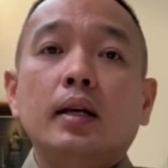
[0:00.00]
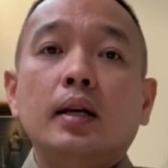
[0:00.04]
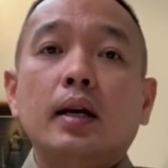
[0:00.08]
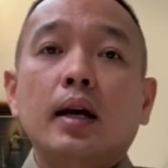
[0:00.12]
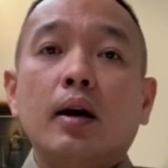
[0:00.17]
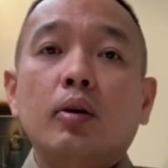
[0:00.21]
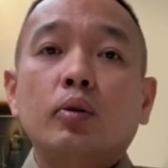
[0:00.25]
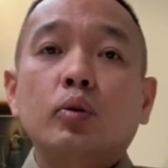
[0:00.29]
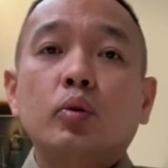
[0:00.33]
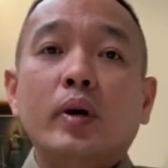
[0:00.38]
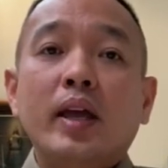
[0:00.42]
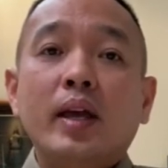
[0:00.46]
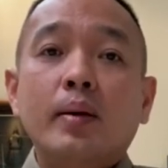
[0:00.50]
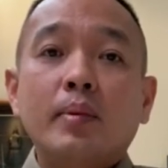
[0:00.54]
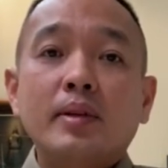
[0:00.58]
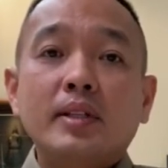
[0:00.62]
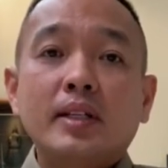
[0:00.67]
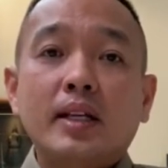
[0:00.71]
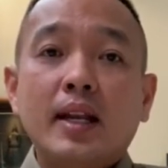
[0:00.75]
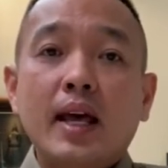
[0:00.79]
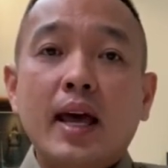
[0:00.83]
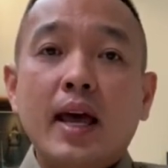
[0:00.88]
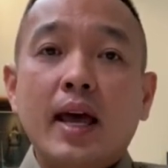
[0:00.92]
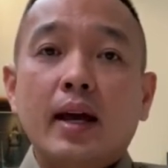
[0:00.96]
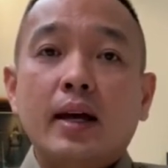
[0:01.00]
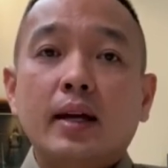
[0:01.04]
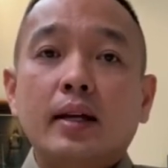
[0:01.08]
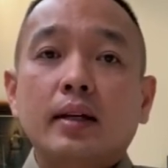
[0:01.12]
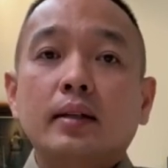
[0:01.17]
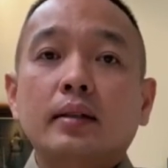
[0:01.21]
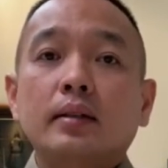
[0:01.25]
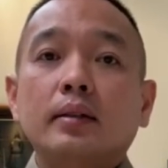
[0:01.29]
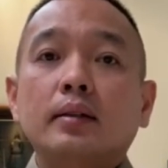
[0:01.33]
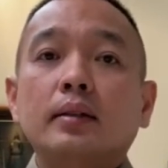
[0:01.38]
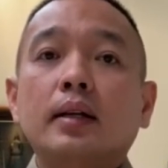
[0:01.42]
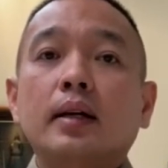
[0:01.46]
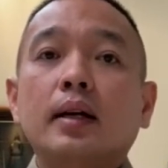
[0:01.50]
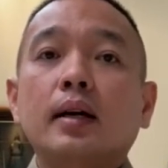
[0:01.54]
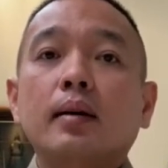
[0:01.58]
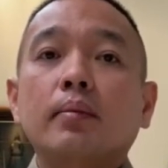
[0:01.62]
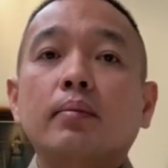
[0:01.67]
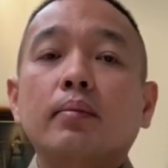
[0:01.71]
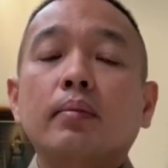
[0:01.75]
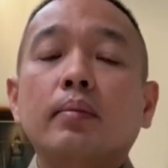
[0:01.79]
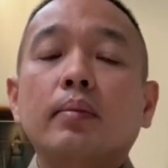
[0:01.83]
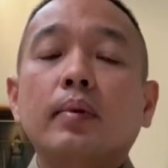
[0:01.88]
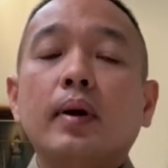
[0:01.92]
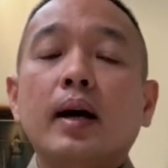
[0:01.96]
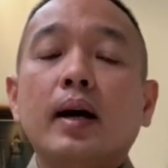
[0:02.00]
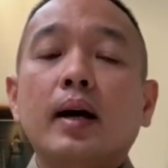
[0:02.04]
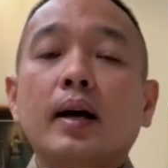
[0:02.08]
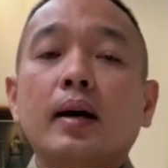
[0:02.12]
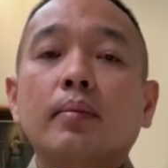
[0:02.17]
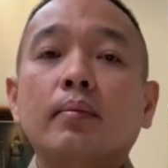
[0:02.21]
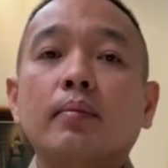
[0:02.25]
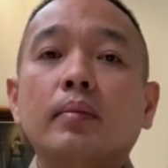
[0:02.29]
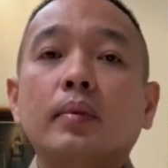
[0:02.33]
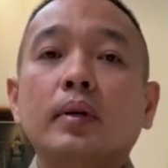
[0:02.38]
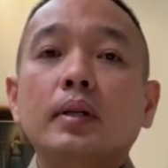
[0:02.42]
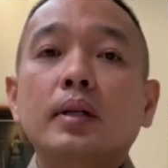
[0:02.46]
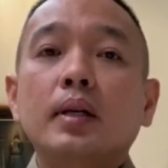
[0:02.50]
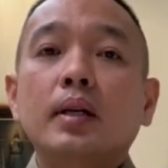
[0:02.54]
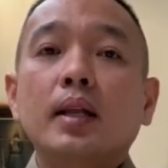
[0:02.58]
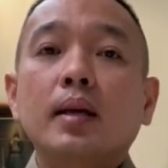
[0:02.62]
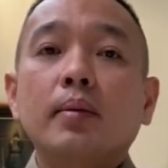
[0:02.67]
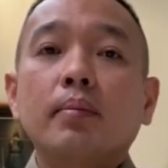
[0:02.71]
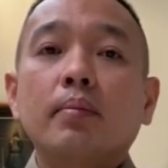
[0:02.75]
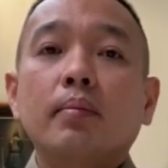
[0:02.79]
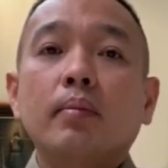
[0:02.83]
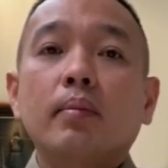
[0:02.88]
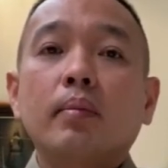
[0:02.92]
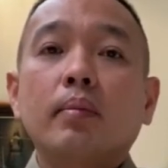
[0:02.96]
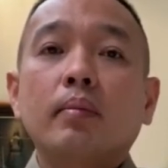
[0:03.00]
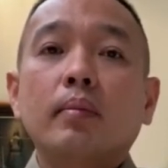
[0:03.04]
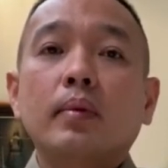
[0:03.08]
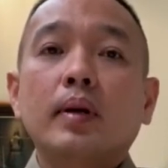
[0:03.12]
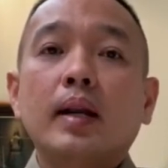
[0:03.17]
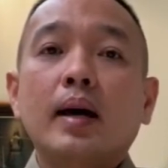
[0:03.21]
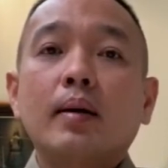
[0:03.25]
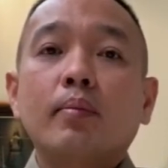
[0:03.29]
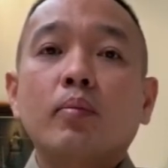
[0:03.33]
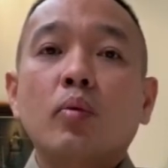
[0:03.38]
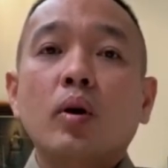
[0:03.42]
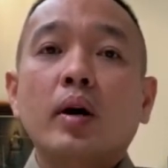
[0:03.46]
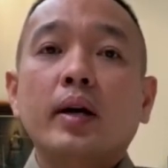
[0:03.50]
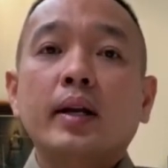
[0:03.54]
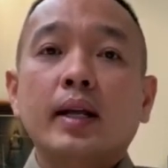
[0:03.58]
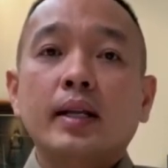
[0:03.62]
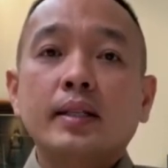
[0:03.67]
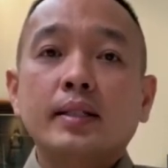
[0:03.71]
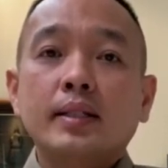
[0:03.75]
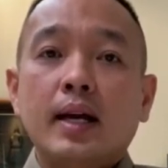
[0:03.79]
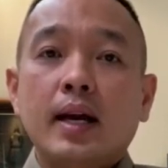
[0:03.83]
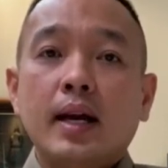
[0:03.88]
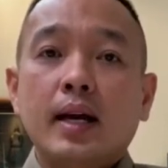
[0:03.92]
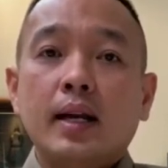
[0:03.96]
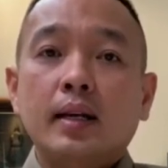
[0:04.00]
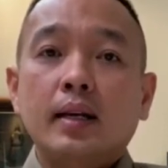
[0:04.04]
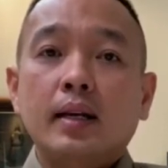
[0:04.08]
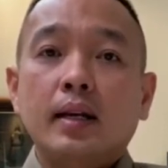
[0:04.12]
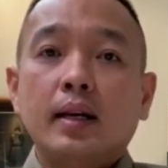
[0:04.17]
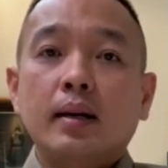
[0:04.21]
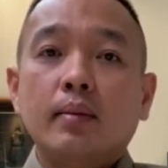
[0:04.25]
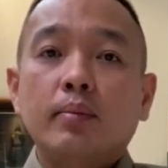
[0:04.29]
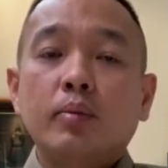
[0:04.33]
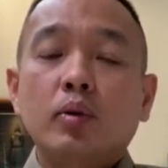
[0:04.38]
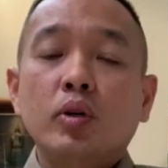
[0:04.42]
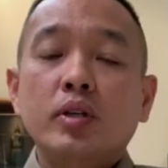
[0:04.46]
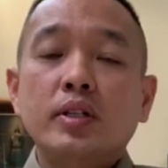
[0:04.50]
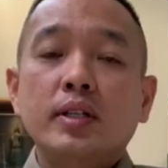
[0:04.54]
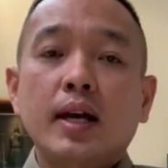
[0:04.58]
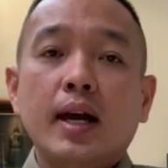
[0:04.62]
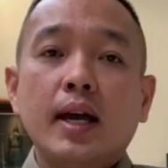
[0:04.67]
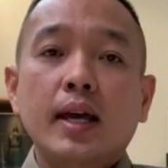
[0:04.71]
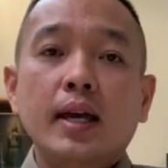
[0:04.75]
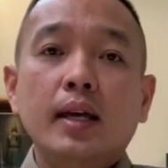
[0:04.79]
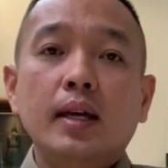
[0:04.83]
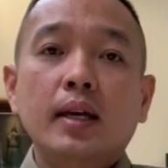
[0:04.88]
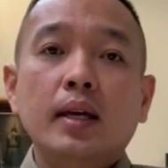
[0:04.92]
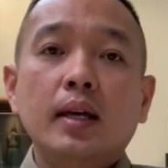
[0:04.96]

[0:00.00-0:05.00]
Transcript: เอาตัวเองไปแสดงนะครับภาพหรือคลิปลามกอนาจารนะครับโดยใช้